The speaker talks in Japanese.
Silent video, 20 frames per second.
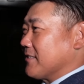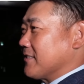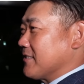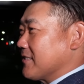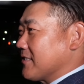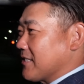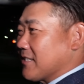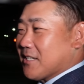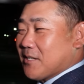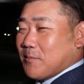え
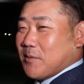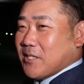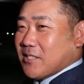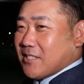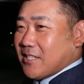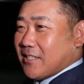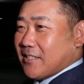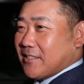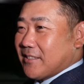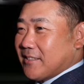さらに皆
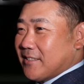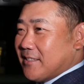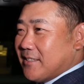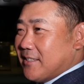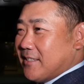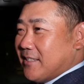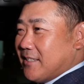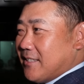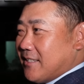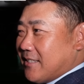さん、
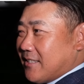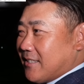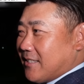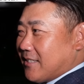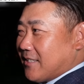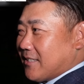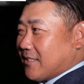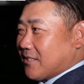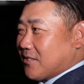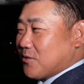
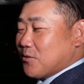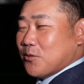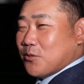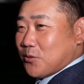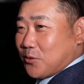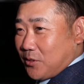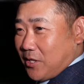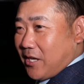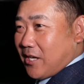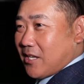え球
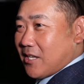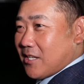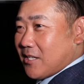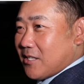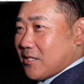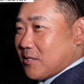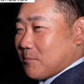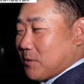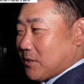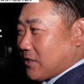場で
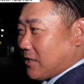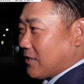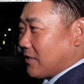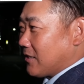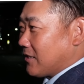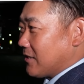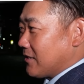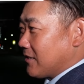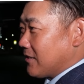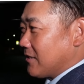また
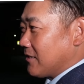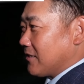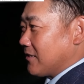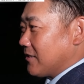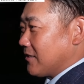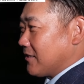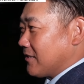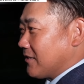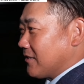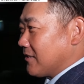
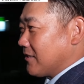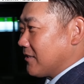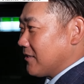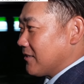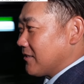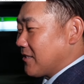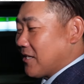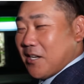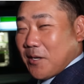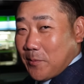
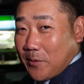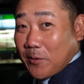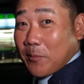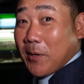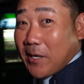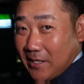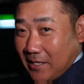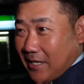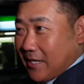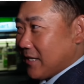テレビの
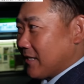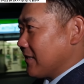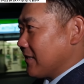前で